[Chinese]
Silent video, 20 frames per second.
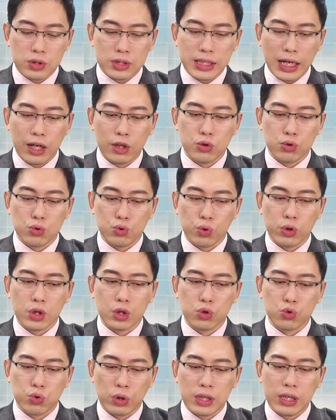才能去做一
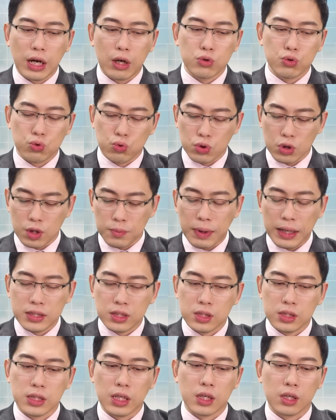个追高，去做一个买
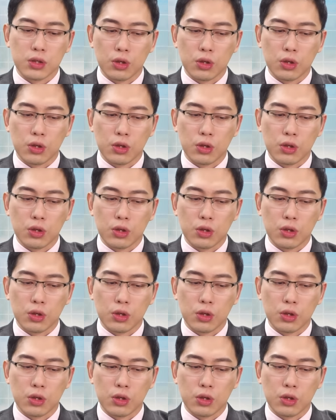进这样的